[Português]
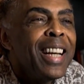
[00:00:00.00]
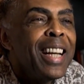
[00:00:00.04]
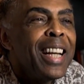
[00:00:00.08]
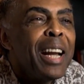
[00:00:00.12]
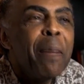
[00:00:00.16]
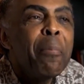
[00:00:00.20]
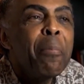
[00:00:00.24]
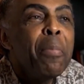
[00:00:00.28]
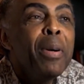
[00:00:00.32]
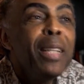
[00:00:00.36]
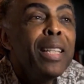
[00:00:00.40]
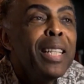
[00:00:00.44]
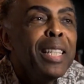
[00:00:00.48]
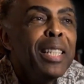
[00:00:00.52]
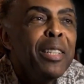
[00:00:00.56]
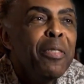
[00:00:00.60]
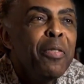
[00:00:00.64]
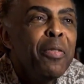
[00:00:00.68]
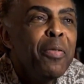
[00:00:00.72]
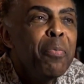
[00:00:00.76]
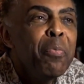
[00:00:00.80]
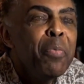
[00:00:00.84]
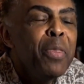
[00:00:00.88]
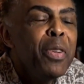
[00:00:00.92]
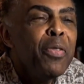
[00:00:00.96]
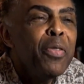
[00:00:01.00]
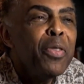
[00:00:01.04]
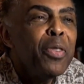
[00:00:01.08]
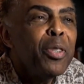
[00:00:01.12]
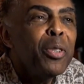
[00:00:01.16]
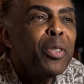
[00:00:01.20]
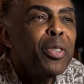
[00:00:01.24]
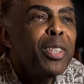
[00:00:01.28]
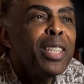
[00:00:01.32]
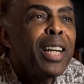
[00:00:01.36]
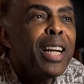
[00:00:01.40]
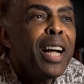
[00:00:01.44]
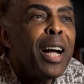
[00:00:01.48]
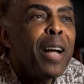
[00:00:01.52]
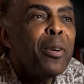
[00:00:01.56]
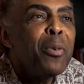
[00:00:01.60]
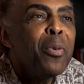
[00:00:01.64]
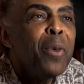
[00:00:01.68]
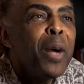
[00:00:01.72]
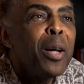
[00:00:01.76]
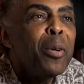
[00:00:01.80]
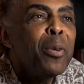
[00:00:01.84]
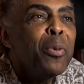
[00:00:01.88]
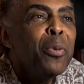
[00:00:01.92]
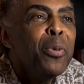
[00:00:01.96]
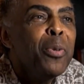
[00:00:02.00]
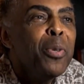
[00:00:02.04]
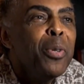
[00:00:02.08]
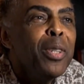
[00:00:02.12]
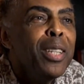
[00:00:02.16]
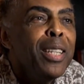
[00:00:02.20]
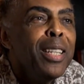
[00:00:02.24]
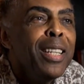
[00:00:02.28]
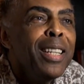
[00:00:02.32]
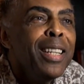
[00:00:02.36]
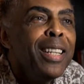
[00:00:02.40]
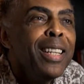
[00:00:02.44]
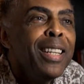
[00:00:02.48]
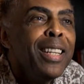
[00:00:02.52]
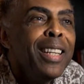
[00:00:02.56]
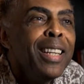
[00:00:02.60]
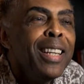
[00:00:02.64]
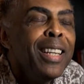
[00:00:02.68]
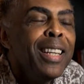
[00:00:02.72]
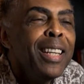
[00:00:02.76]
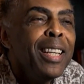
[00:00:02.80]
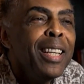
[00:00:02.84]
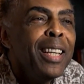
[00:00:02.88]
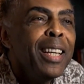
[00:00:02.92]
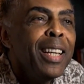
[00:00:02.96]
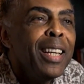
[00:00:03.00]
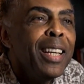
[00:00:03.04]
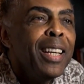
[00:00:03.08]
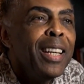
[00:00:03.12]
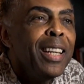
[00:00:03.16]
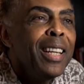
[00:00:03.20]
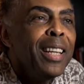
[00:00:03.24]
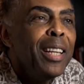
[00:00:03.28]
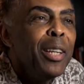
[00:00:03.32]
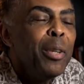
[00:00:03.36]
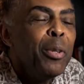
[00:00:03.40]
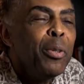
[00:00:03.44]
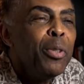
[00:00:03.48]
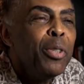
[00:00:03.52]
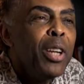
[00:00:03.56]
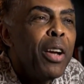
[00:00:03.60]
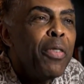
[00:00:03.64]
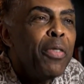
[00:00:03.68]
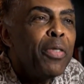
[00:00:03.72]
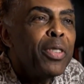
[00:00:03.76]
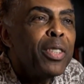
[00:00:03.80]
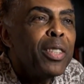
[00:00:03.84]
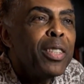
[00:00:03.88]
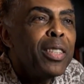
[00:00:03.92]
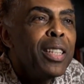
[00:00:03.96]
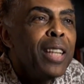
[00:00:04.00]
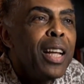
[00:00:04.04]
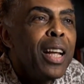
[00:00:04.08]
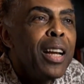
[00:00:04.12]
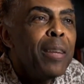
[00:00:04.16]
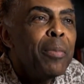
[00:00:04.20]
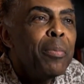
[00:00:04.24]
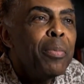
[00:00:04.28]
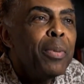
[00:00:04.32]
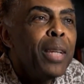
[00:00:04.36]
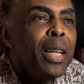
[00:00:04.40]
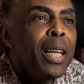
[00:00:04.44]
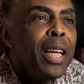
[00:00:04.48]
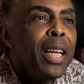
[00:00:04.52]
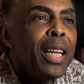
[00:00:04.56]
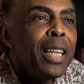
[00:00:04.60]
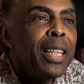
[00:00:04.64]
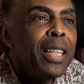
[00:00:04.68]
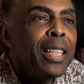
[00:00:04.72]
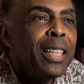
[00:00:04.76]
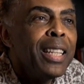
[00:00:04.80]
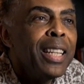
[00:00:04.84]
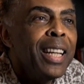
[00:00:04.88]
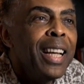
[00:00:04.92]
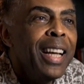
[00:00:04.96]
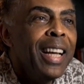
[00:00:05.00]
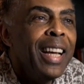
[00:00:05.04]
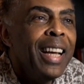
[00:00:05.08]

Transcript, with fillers: Era a banda de pífaros de Caruaru e, e o Jefferson Airplane.